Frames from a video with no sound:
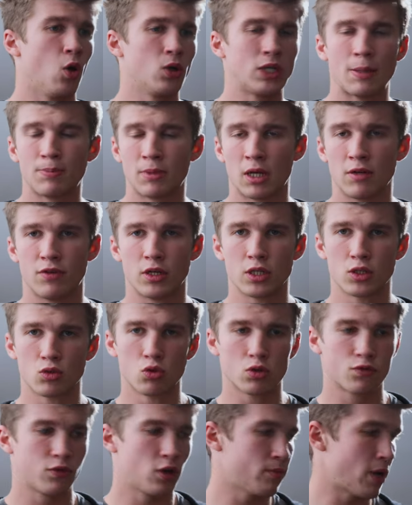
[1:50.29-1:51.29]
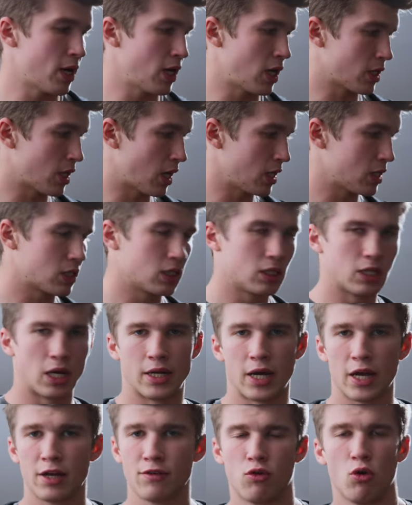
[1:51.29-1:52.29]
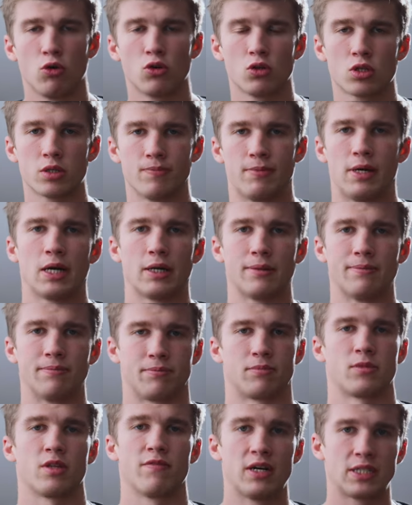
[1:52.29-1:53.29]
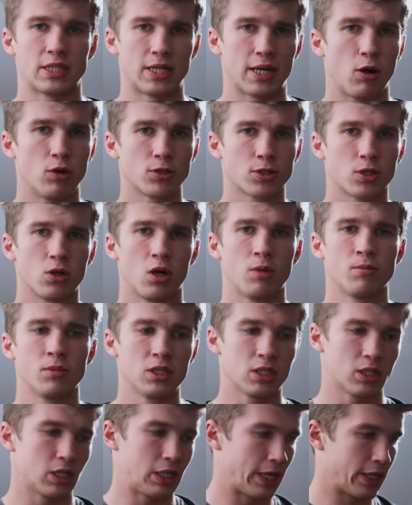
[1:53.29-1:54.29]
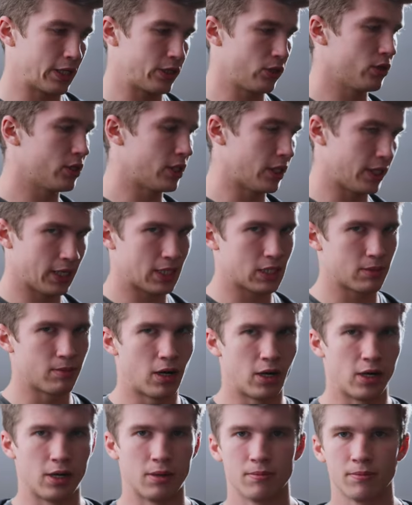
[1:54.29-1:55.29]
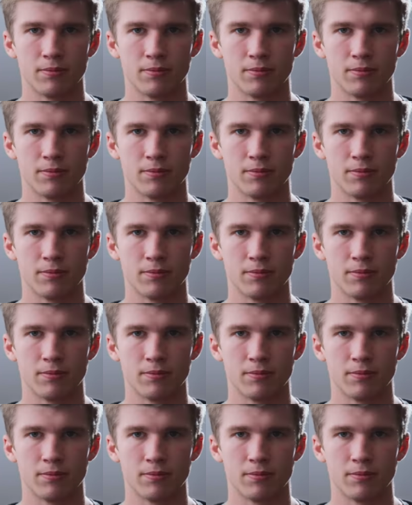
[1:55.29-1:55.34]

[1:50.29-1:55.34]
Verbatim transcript: und habe dann versucht, von meiner Katze dann ein Foto zu machen. Was dann rausgekommen ist, zeige ich euch jetzt mal.